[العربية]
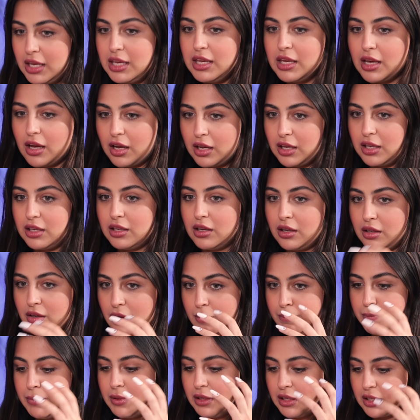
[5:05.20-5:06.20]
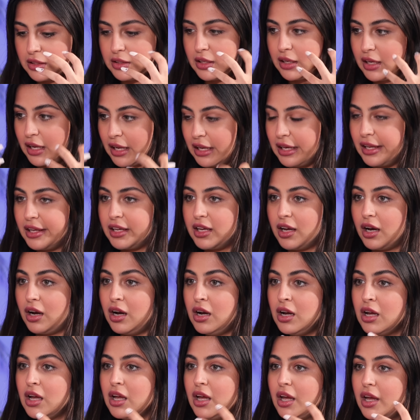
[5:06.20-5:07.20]
هي هي ربي كده
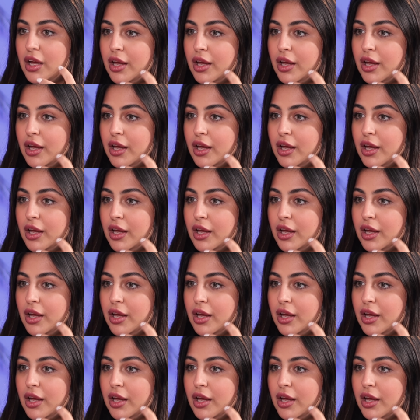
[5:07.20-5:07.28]
خلقها